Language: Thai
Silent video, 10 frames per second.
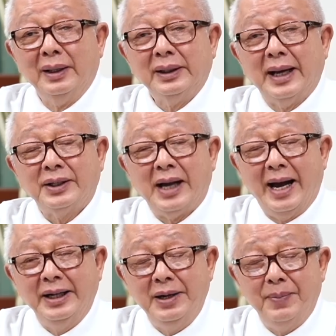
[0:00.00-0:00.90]
แต่สา
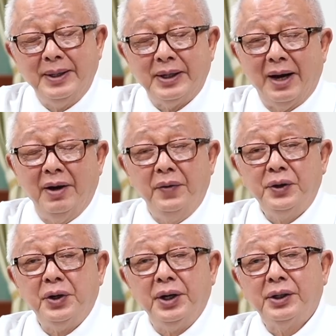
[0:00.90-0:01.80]
ยที่เป็นสาย
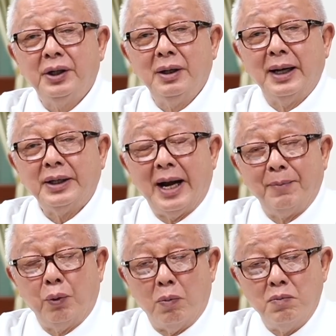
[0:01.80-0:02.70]
revisionist ซึ่งอาจาร
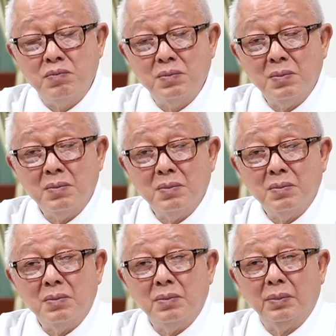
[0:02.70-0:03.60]
ย์ผม
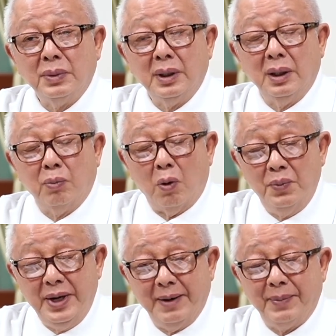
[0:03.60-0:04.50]
ผม
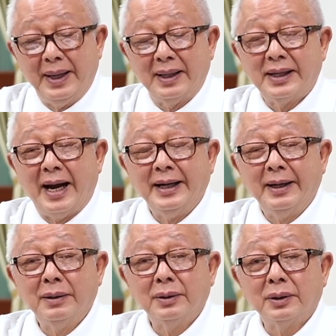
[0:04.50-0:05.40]
เรียนไปทางสายนั้
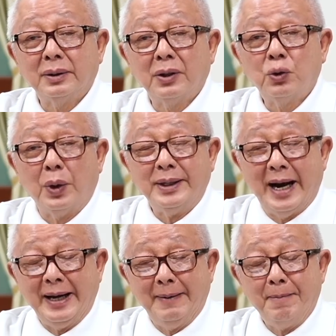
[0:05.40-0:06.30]
นซะส่วนให
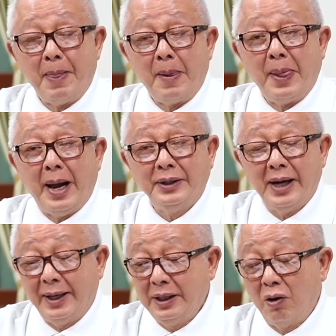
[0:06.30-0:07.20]
ญ่อา
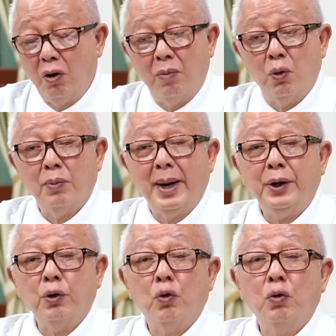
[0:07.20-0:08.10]
จารย์ก็เอาข้อมูลมาให้ดู